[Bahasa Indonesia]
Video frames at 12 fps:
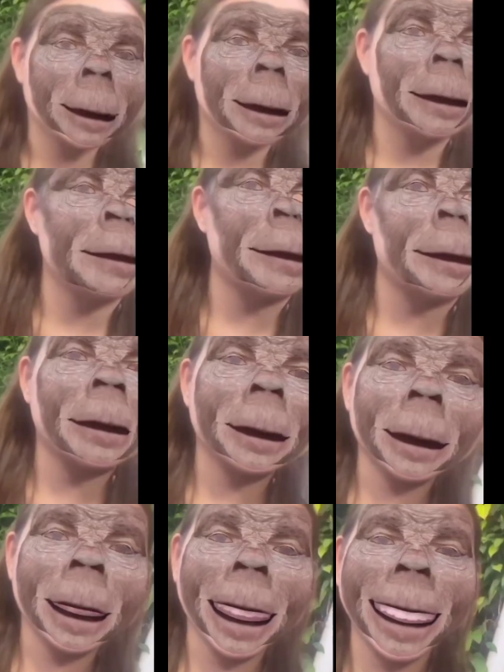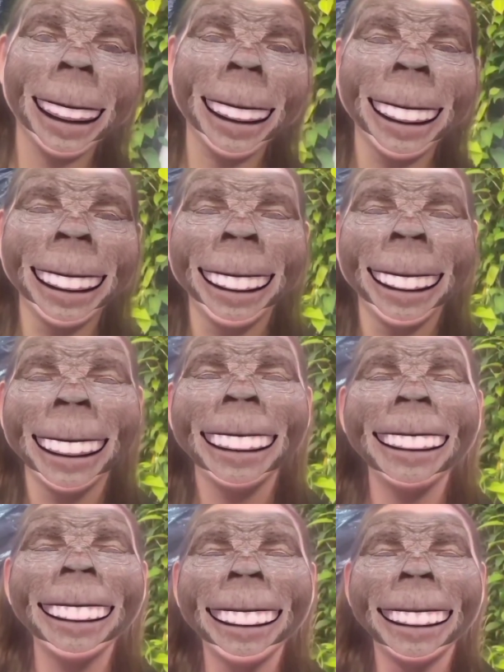bintang tamu
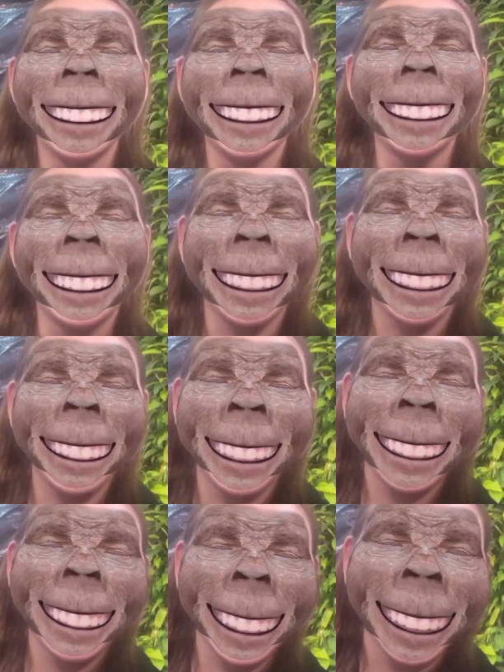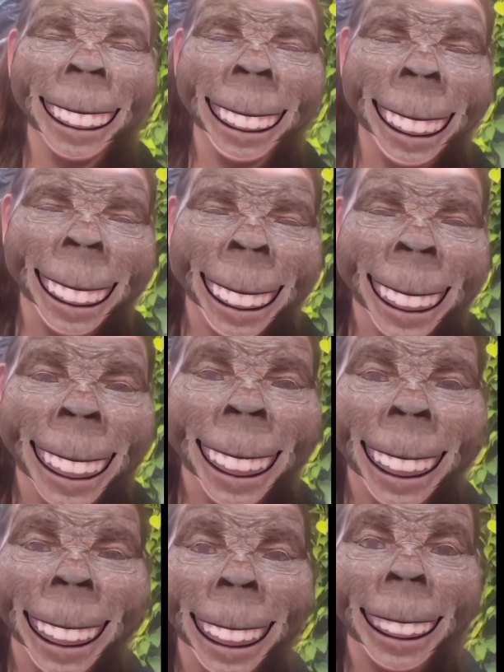di acara Sauran Stine TV.